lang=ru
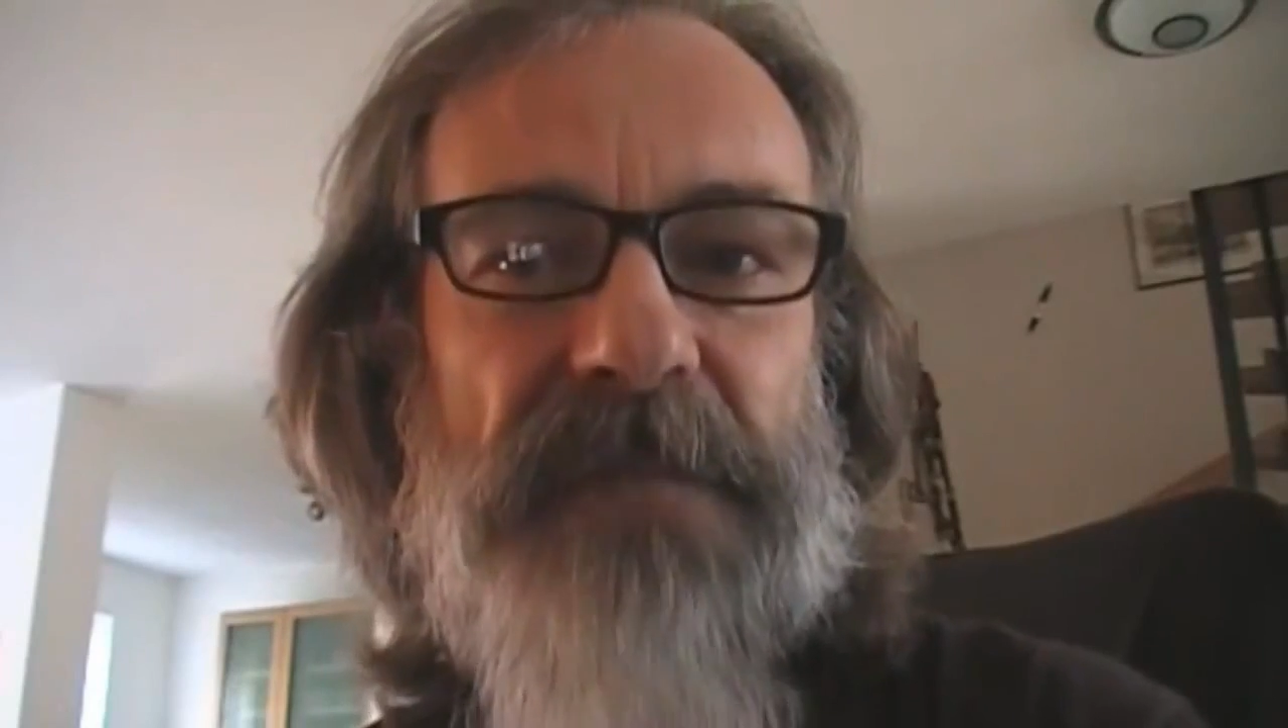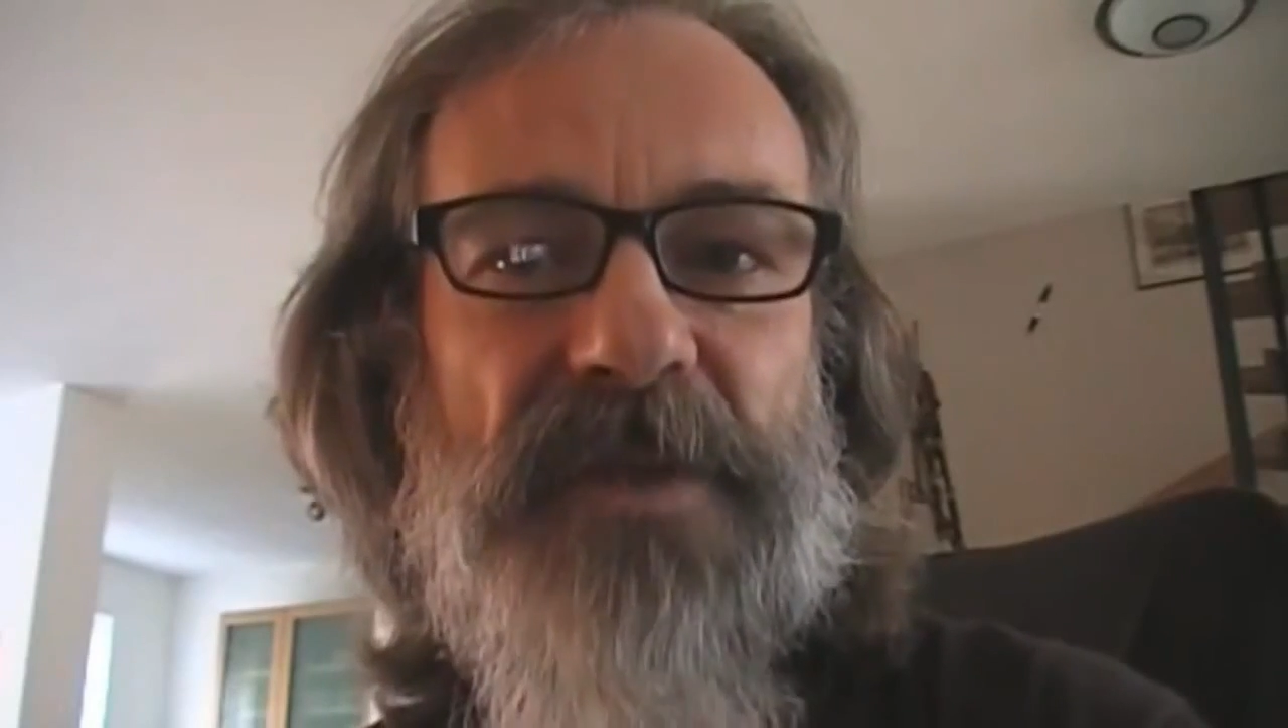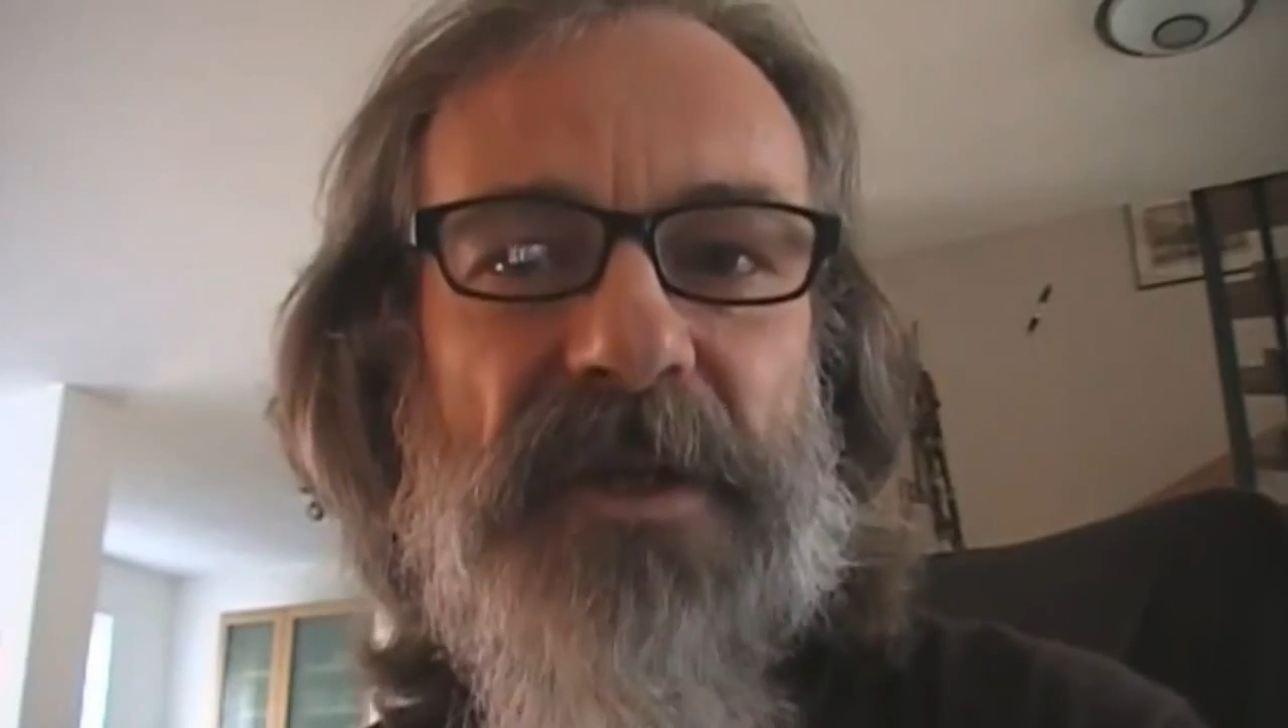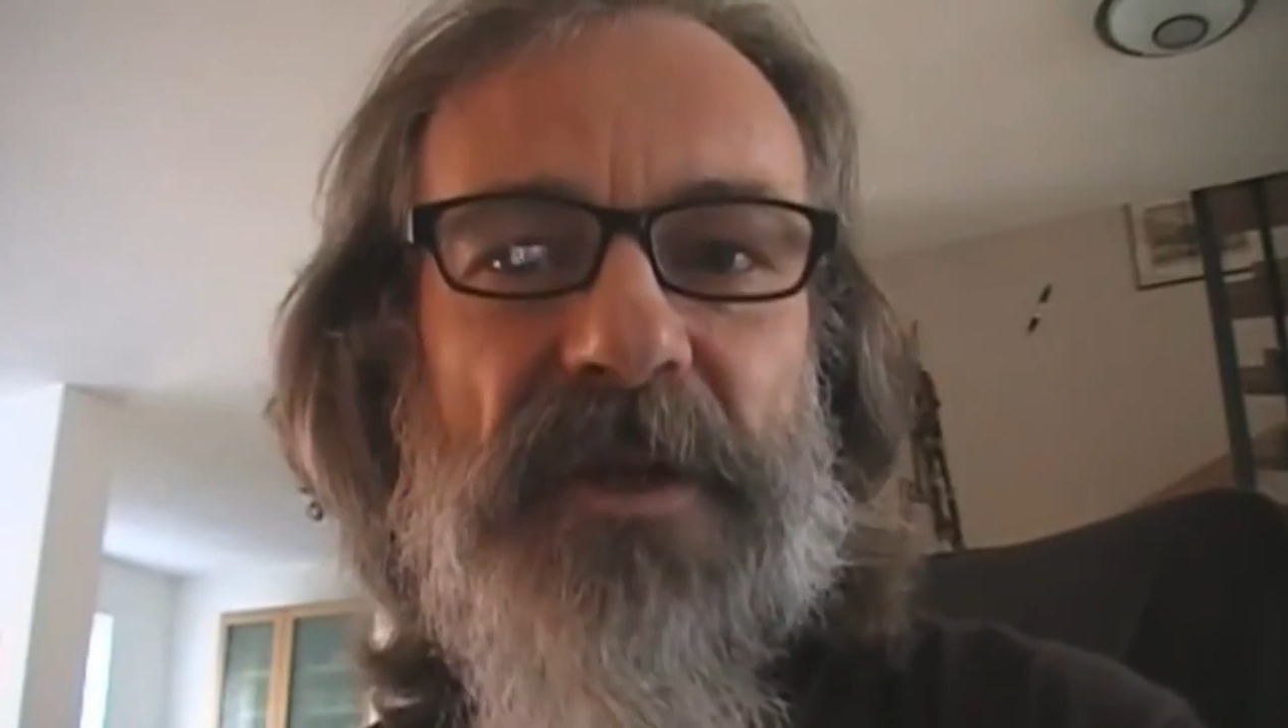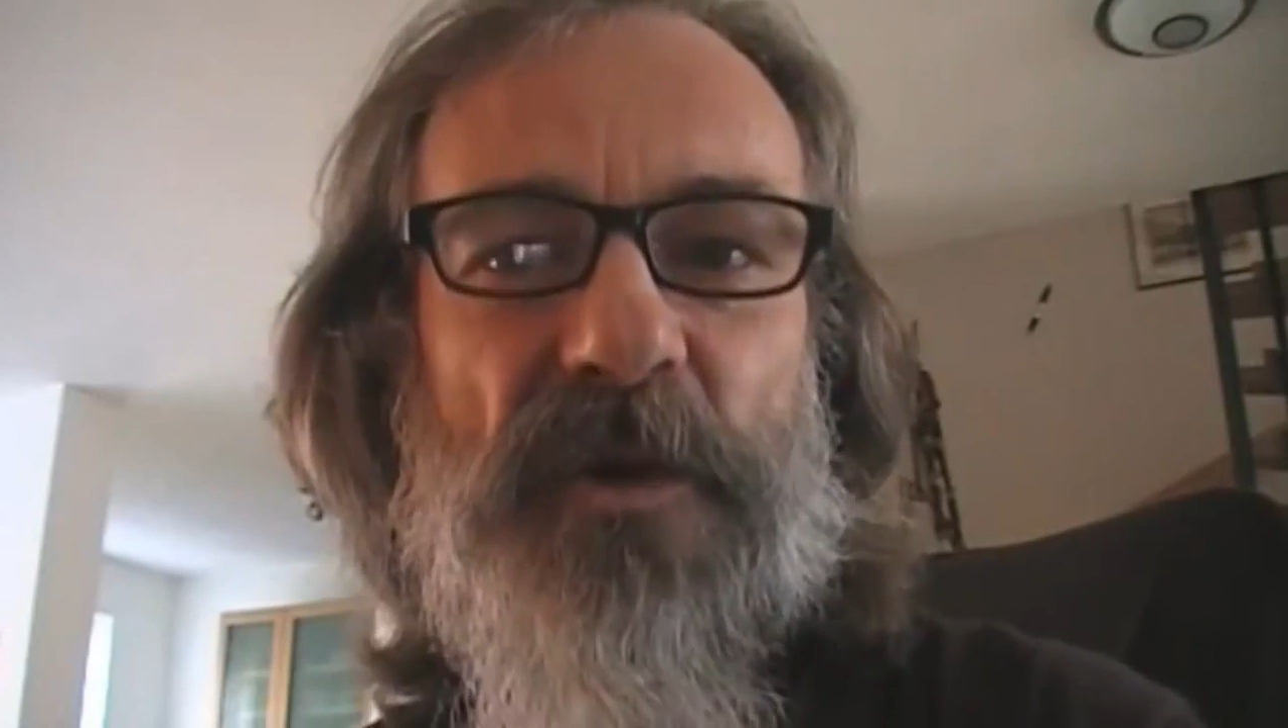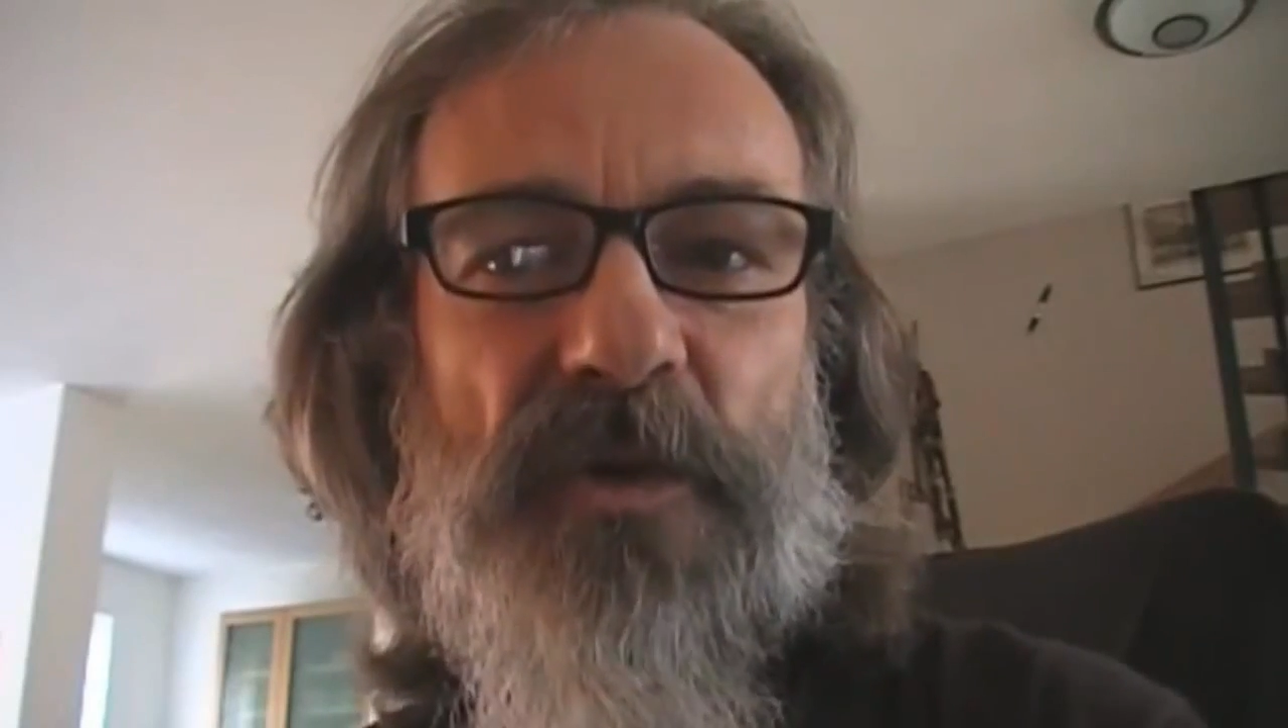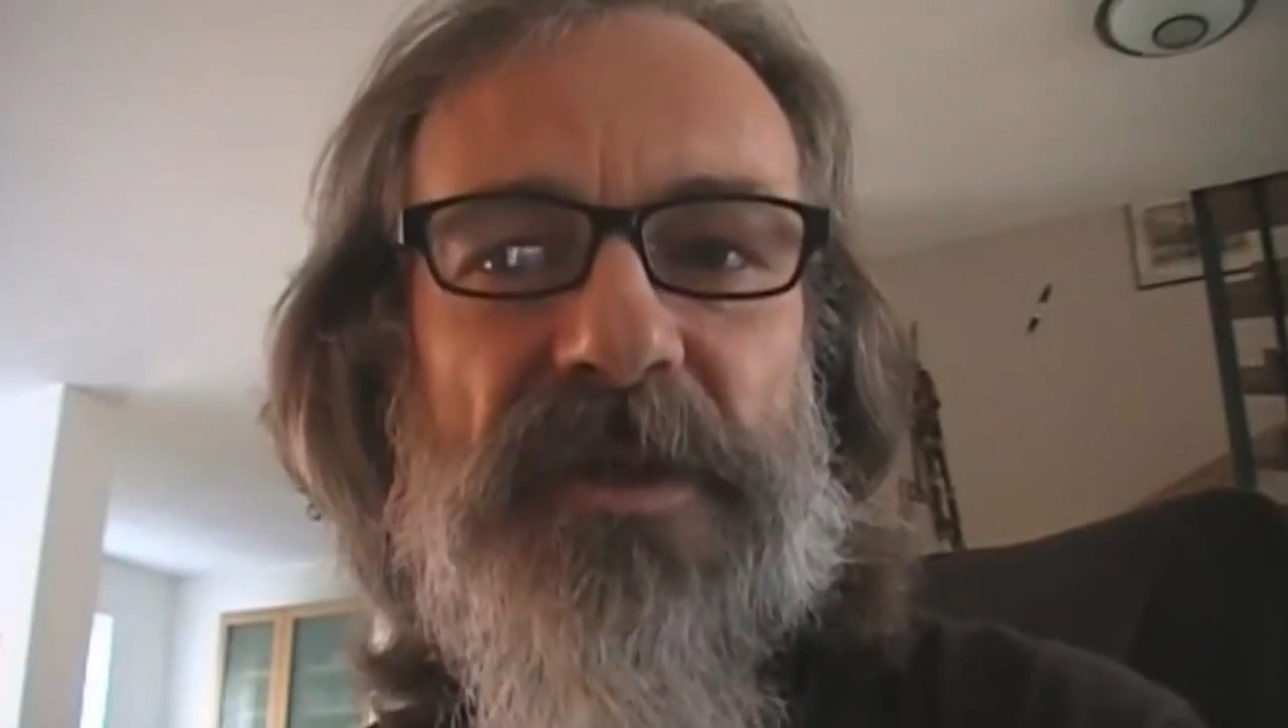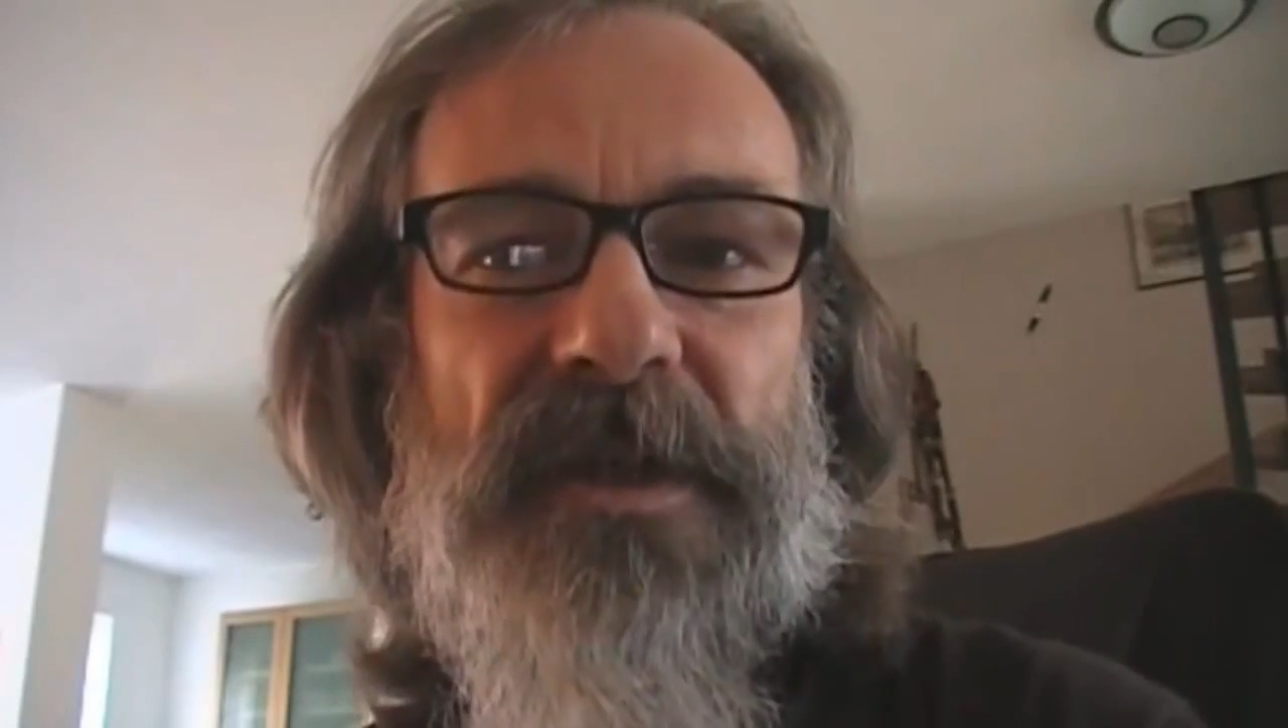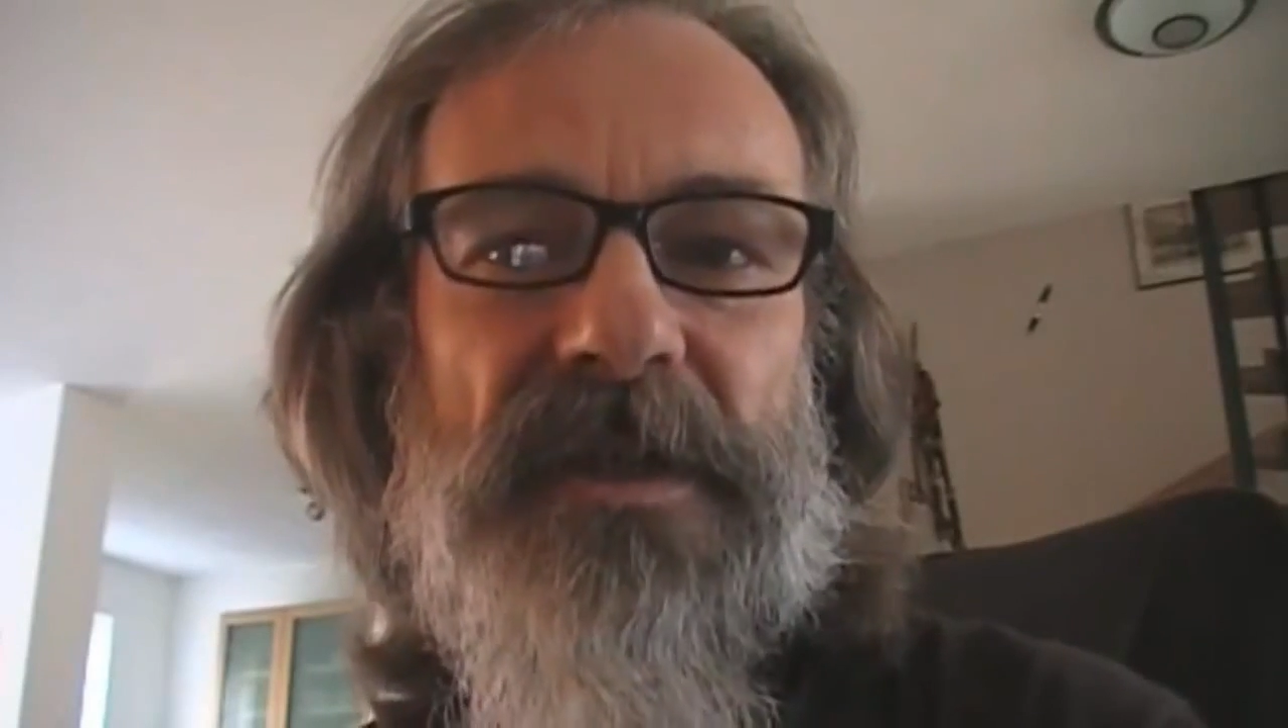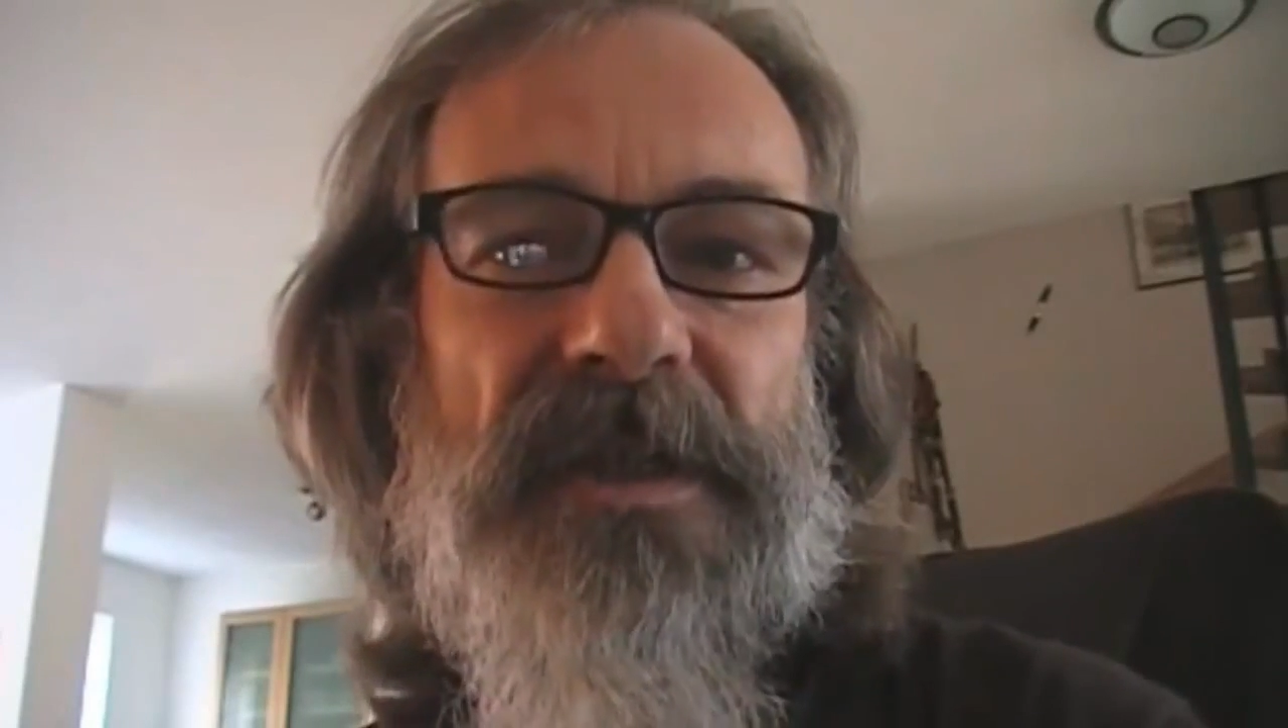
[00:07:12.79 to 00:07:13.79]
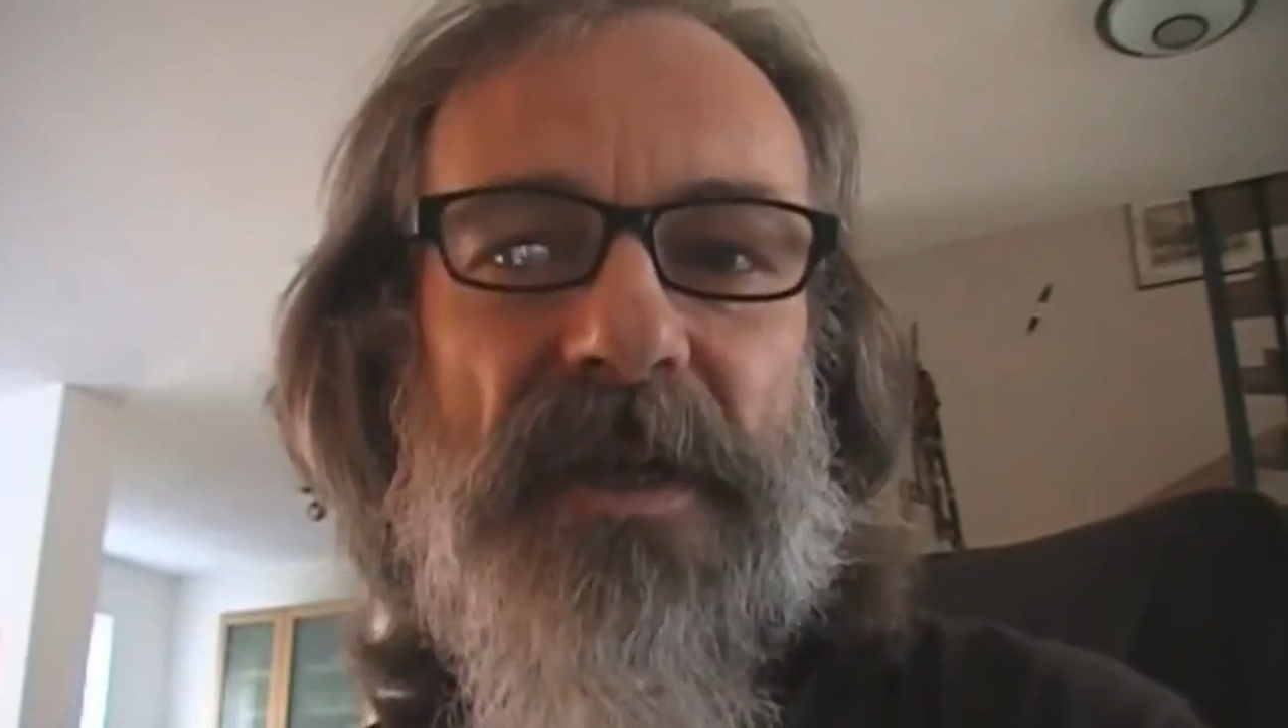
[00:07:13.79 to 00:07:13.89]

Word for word: Хочу еще раз вас